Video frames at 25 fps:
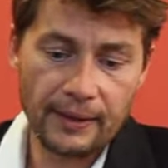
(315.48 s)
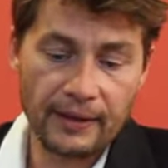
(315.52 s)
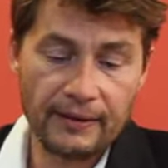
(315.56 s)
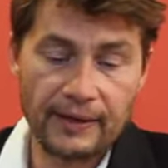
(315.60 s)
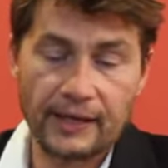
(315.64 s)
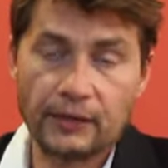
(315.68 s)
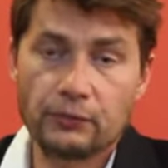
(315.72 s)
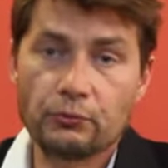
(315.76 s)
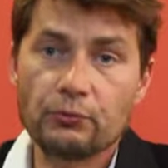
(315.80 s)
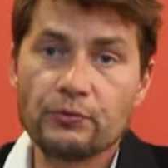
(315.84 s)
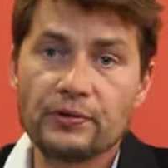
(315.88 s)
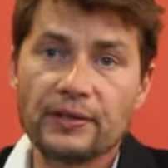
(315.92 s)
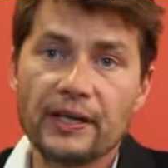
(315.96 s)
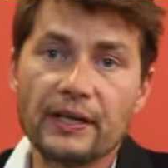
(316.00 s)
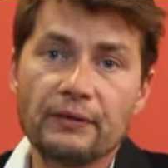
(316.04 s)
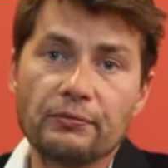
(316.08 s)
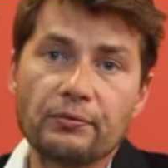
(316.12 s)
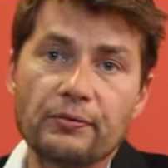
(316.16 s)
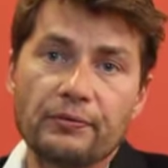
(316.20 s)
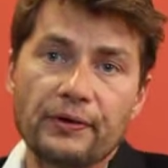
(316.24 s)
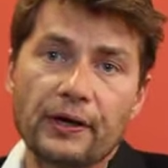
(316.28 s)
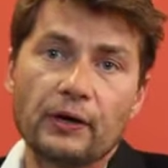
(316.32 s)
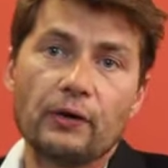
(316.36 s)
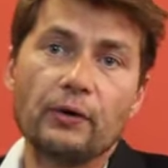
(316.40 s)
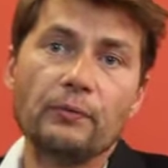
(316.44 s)
et tout ça, il
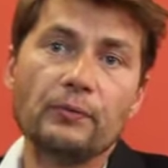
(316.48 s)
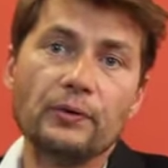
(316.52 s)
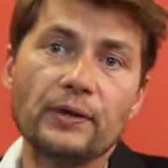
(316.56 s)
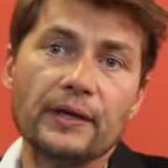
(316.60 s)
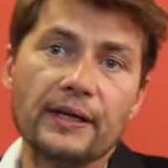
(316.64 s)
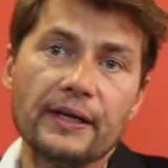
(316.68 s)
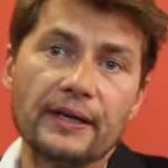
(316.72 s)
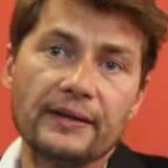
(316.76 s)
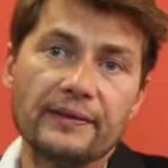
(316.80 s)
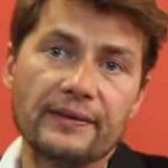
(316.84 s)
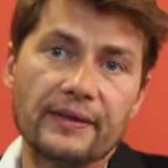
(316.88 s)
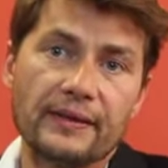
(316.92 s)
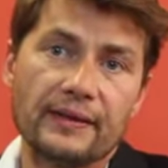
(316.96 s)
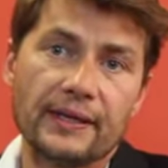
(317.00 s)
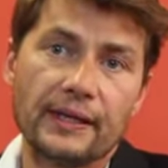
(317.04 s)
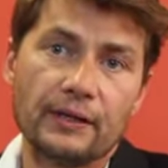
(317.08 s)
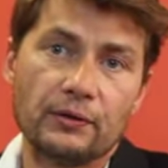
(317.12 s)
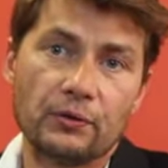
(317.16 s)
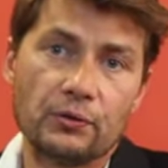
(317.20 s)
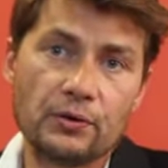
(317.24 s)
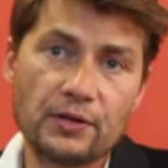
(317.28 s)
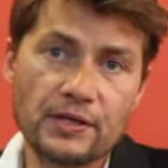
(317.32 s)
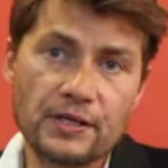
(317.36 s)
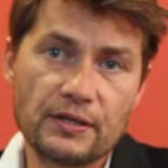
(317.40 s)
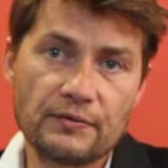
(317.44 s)
faut faire communiquer ces
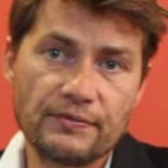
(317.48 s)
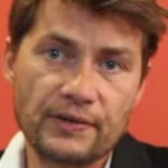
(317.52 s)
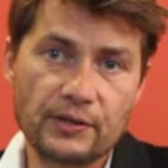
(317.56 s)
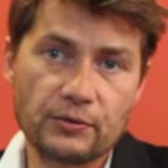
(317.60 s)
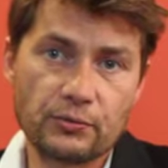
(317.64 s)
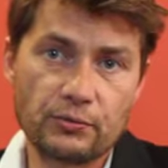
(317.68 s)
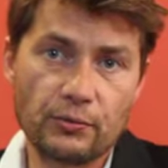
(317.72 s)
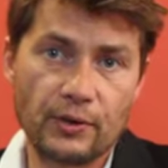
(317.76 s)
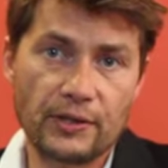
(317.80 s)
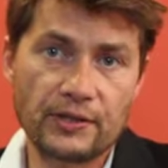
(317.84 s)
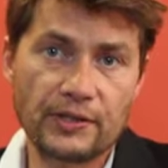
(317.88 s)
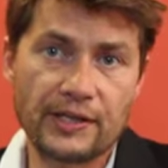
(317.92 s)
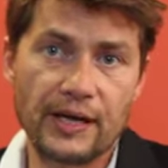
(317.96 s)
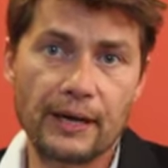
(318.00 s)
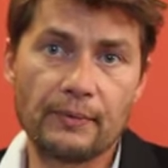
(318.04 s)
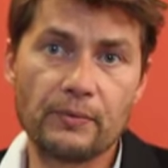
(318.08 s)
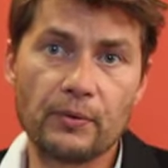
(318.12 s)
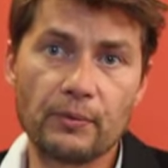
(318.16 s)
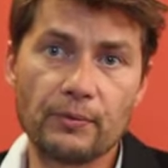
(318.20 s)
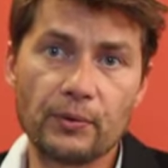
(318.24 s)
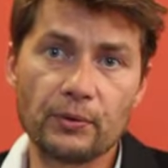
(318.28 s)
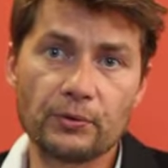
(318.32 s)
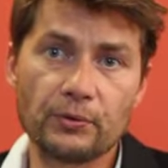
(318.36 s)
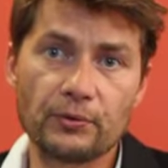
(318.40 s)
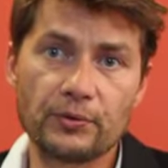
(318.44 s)
technologies de façon à ce qu'à un
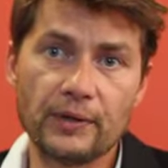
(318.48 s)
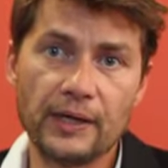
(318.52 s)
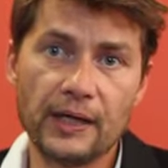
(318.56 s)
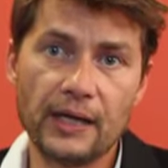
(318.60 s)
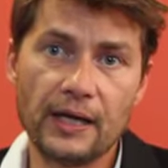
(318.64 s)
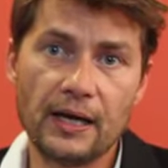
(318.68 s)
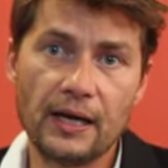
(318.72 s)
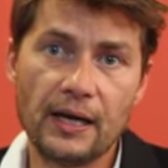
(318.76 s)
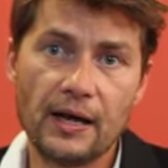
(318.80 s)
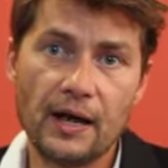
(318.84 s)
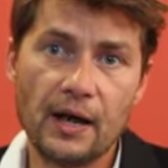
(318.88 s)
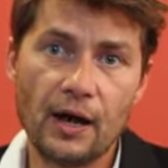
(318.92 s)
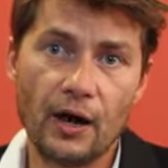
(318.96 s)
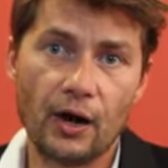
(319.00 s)
moment donné,